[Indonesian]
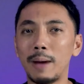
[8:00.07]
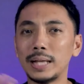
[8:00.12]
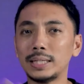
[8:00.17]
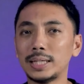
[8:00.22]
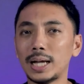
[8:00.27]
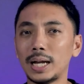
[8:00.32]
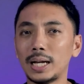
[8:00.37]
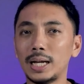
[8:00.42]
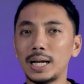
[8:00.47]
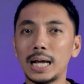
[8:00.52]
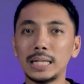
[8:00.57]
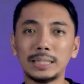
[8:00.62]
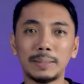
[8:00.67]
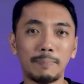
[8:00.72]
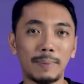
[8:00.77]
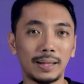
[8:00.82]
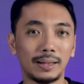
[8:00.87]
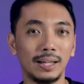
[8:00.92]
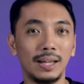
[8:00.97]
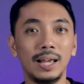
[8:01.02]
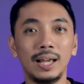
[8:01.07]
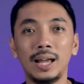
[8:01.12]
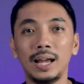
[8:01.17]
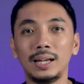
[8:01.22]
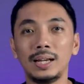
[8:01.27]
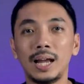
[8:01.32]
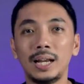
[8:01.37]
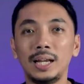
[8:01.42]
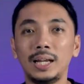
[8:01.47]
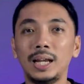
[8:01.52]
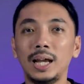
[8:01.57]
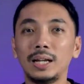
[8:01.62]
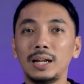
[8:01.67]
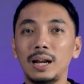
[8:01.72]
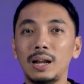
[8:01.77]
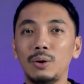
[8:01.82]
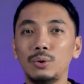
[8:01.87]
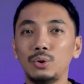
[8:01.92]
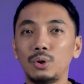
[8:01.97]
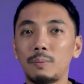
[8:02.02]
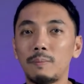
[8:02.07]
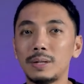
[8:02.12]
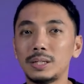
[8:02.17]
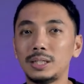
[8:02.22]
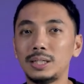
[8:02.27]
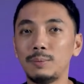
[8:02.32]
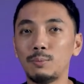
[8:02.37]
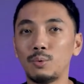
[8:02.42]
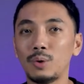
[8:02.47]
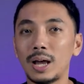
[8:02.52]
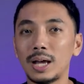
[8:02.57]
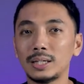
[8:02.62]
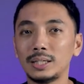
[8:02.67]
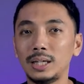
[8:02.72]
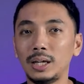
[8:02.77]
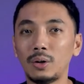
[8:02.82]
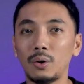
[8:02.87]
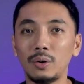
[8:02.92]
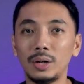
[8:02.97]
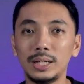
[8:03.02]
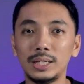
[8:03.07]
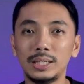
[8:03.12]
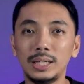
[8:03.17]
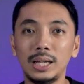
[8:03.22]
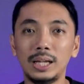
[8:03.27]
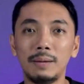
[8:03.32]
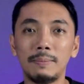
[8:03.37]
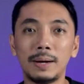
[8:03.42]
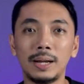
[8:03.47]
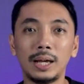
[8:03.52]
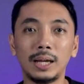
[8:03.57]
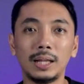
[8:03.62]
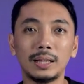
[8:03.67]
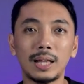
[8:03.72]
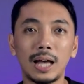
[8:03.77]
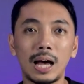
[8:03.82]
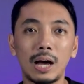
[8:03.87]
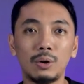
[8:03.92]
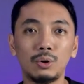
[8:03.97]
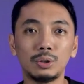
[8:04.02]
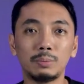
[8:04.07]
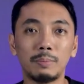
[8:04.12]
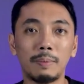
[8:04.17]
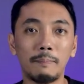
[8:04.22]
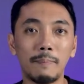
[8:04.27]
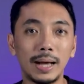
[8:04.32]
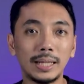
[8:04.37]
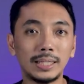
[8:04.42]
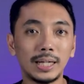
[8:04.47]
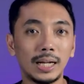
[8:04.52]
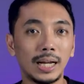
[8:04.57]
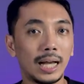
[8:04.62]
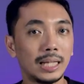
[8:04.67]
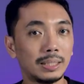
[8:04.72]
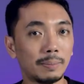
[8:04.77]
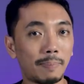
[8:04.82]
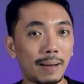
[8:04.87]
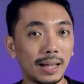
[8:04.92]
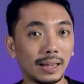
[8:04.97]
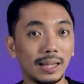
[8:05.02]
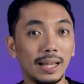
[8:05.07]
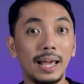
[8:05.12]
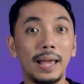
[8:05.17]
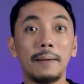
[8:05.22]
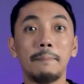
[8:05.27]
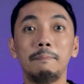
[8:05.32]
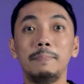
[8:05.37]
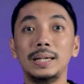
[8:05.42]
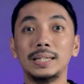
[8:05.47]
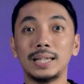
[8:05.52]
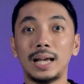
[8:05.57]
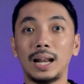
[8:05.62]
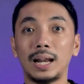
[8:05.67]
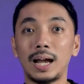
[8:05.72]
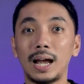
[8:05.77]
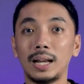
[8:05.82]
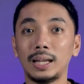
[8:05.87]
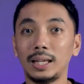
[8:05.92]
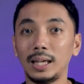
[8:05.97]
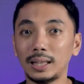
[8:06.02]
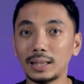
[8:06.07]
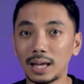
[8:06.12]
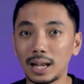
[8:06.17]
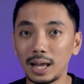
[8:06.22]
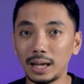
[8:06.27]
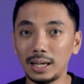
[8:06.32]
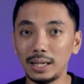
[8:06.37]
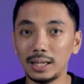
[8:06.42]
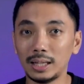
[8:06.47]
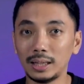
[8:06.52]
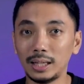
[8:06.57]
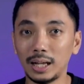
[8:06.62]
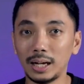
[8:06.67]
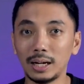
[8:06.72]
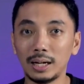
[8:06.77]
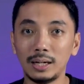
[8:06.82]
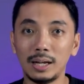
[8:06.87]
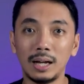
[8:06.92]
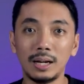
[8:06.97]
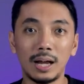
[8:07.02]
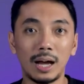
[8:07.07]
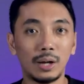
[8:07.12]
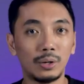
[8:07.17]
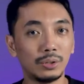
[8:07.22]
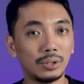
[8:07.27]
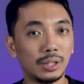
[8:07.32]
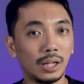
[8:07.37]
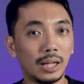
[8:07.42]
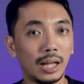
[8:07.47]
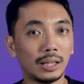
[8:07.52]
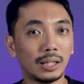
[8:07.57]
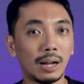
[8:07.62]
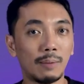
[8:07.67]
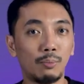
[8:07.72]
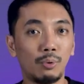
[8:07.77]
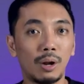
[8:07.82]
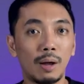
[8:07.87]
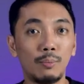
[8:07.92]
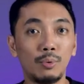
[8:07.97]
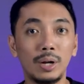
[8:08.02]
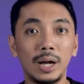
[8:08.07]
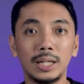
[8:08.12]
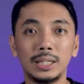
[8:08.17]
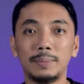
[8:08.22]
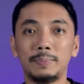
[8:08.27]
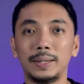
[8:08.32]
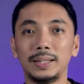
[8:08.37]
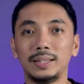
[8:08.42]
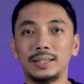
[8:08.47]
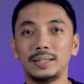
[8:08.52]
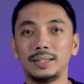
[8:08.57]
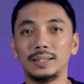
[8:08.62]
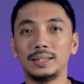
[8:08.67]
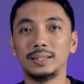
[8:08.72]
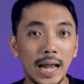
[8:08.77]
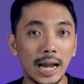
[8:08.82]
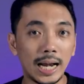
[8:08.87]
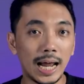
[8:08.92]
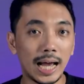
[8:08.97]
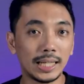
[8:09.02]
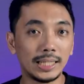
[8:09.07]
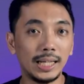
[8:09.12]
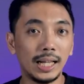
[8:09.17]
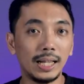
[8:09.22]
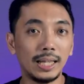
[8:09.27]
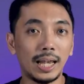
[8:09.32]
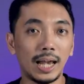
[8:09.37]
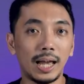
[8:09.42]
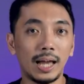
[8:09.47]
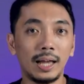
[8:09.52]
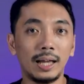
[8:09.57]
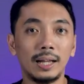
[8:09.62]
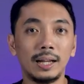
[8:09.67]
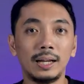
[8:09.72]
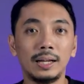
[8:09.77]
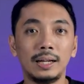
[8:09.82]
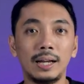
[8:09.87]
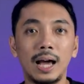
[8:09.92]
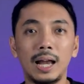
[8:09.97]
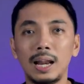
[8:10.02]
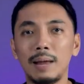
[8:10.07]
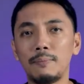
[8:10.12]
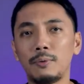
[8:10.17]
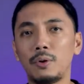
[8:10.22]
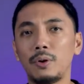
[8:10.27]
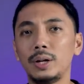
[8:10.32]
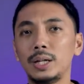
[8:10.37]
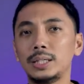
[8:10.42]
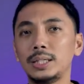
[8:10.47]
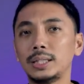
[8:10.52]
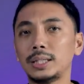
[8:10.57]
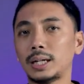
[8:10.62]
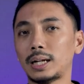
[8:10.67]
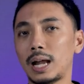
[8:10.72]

baca dengan cepat. Dan ini adalah untuk mensimulasi kondisi di mana kita harus membaca dengan cepat. Misalkan kita lagi nyetir dan harus melihat rambu-rambu dengan cepat. Dan hasilnya, dalam kondisi